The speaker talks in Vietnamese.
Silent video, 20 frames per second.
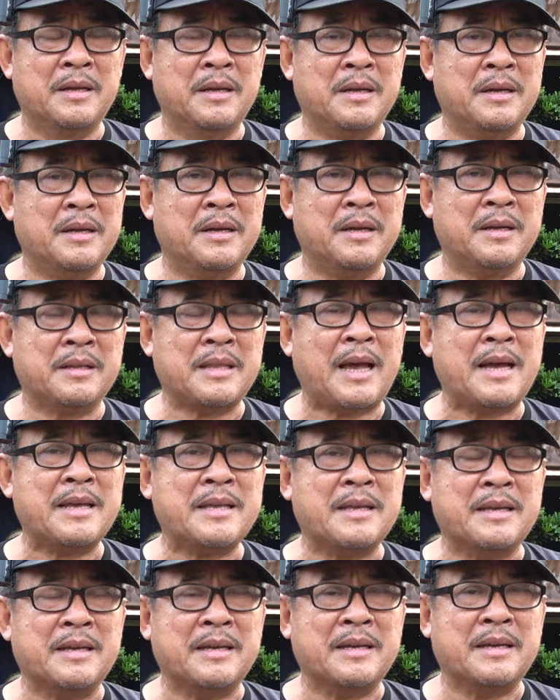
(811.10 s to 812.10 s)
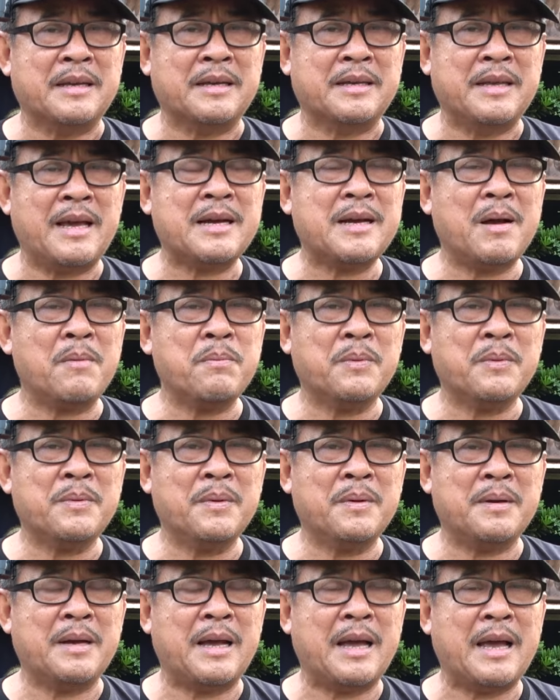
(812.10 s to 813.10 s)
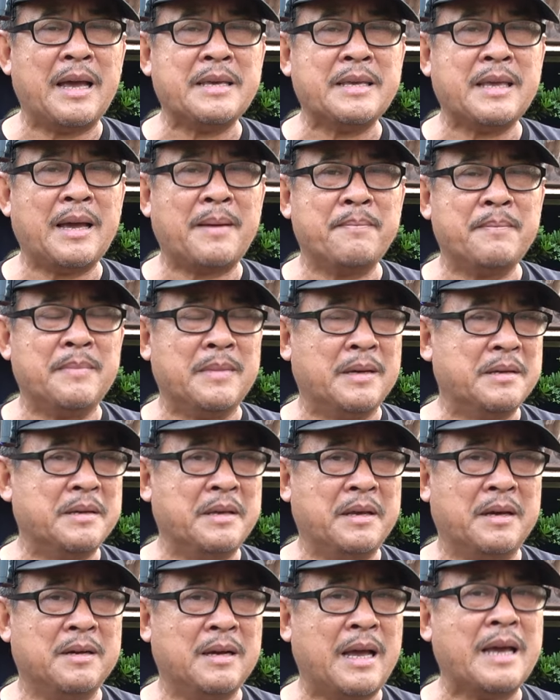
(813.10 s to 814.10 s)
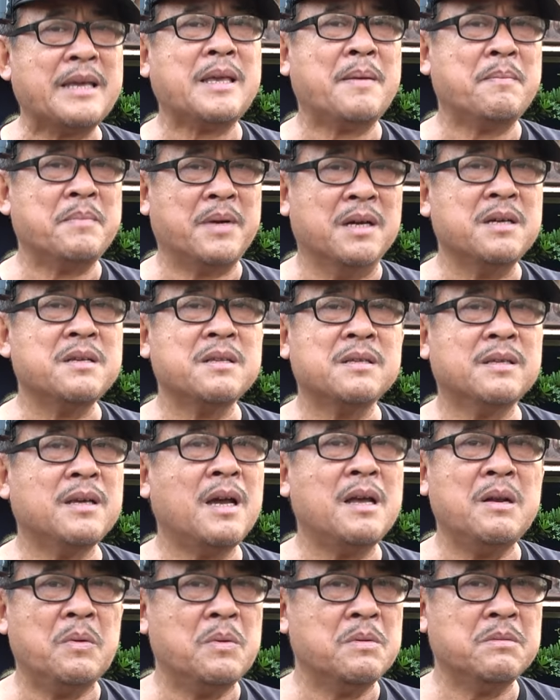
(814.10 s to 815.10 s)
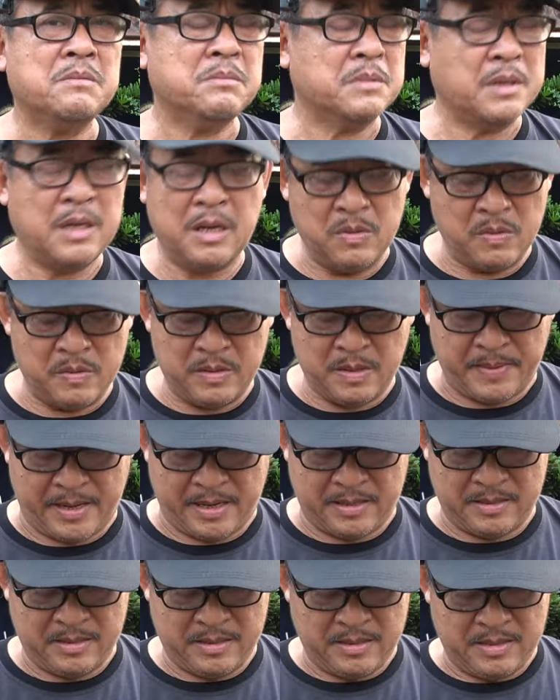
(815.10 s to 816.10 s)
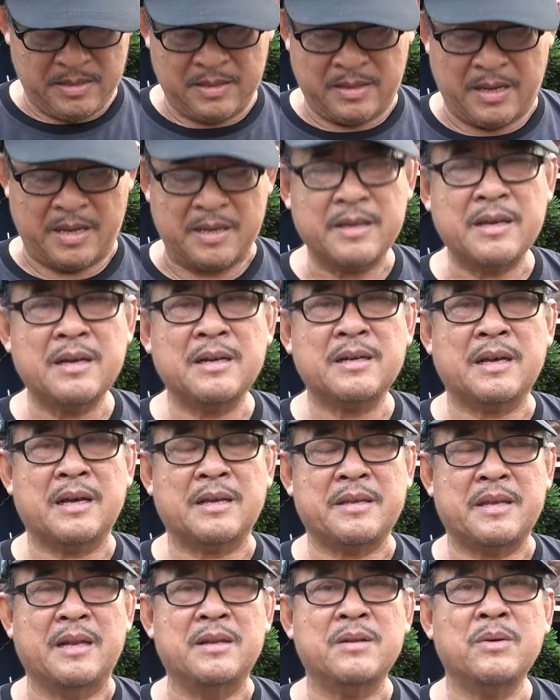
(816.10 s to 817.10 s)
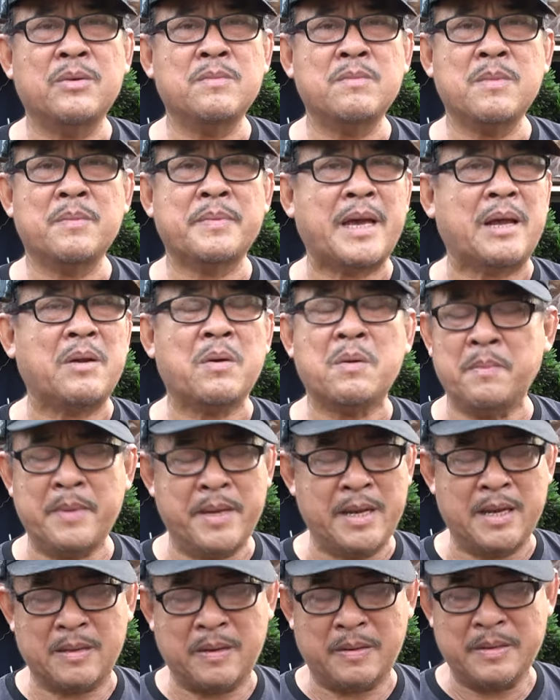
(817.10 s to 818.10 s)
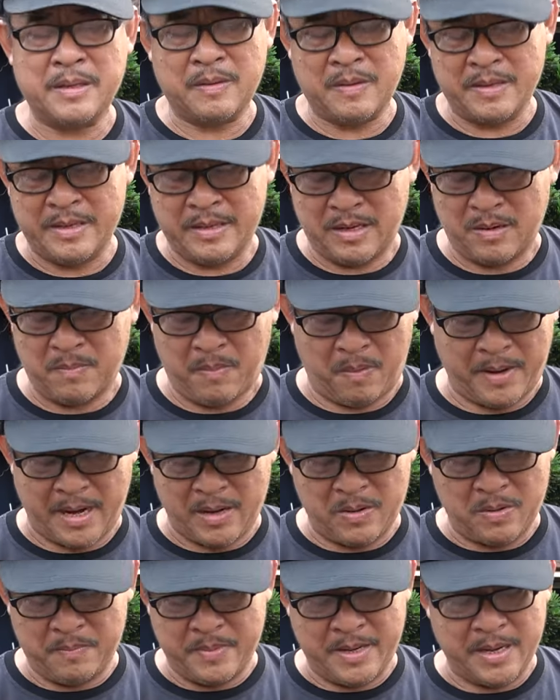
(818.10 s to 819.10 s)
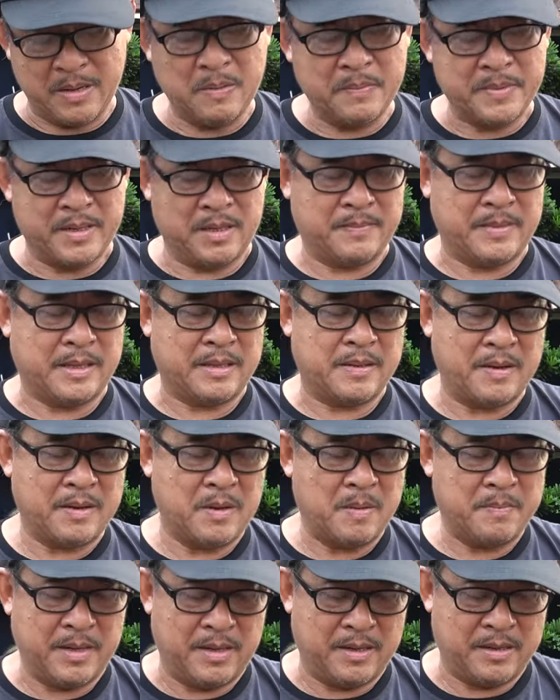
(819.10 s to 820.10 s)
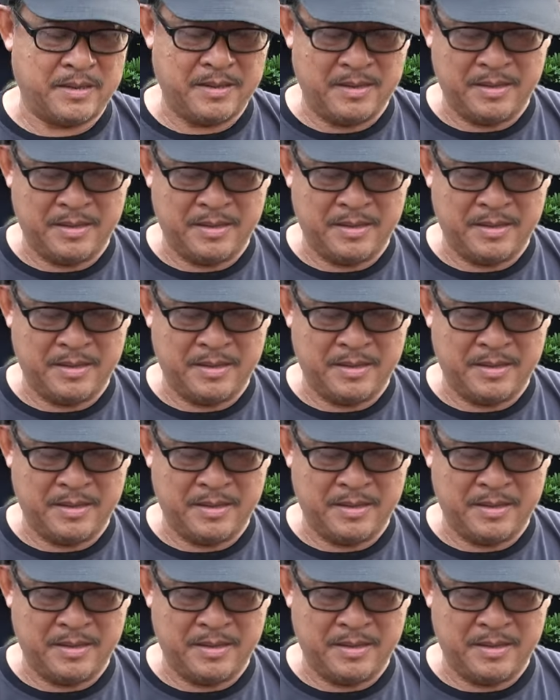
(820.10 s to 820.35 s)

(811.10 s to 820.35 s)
à, thay vì à, giá gốc của nó là 200 nãy giờ hai trăm rưỡi chơi luôn chơi luôn các bạn tiện như là nhịn uống một vài lon bia thôi chứ có gì đâu một hai lon bia cũng được thôi cũng được